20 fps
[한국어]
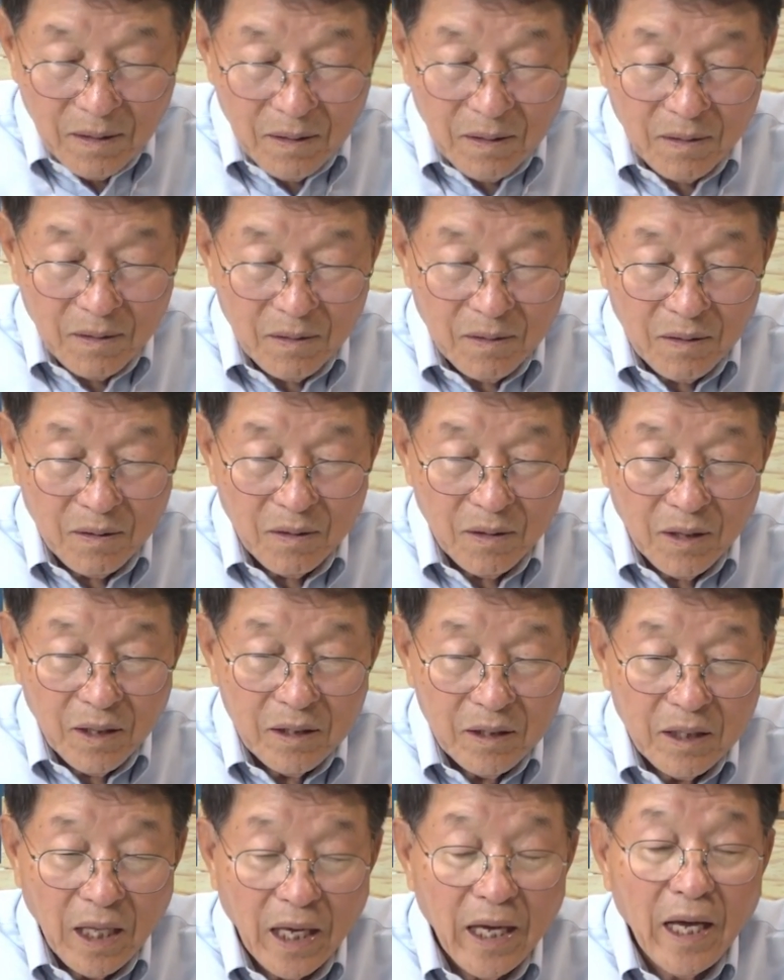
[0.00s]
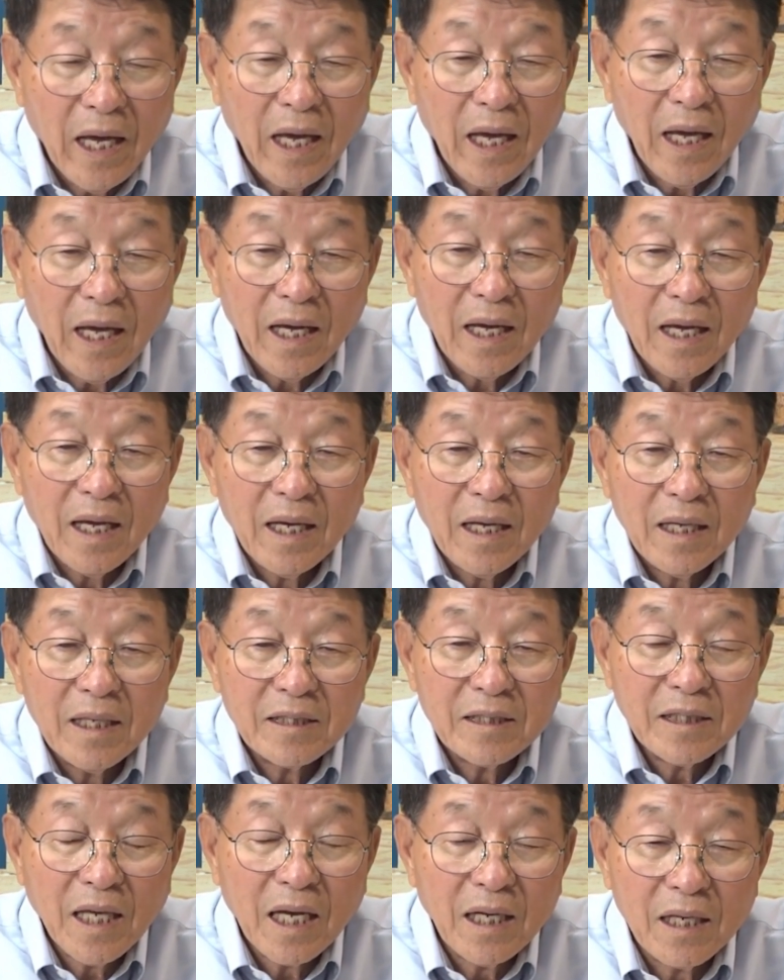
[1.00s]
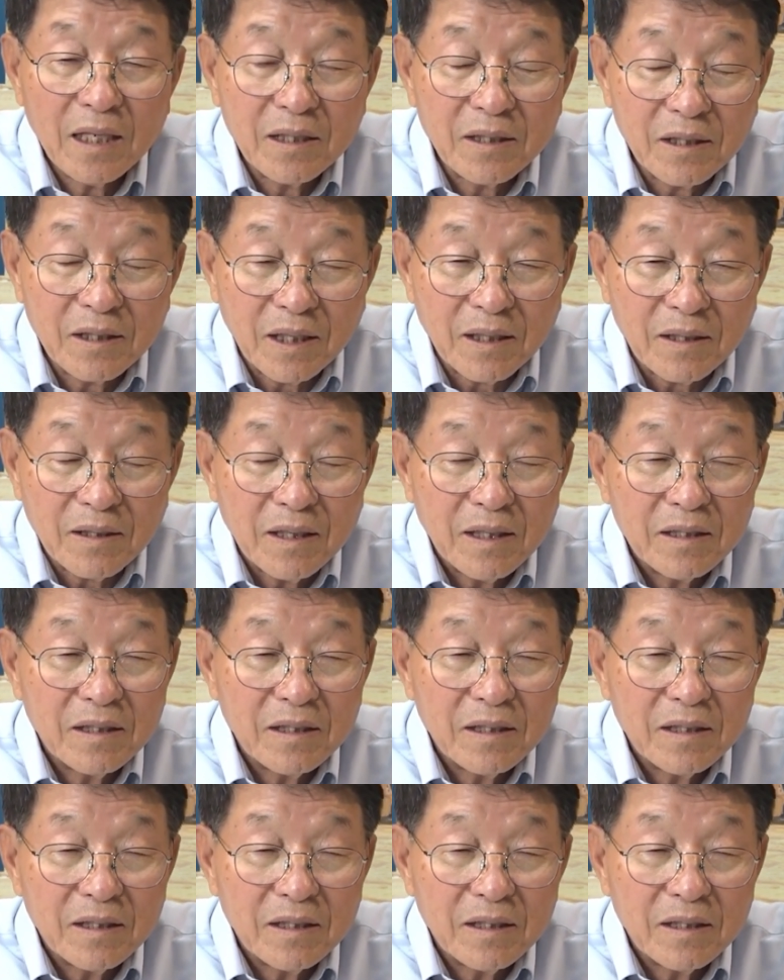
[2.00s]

어, 대산헤드린